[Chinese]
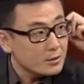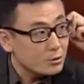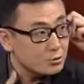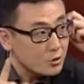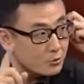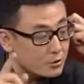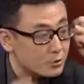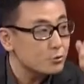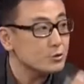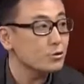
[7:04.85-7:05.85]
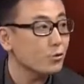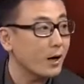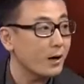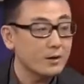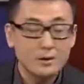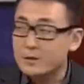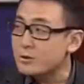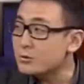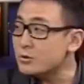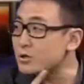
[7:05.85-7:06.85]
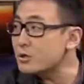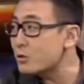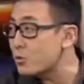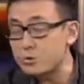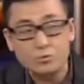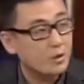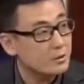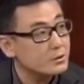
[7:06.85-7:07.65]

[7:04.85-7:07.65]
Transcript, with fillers: 他说最后得出一句话，说这个国度啊，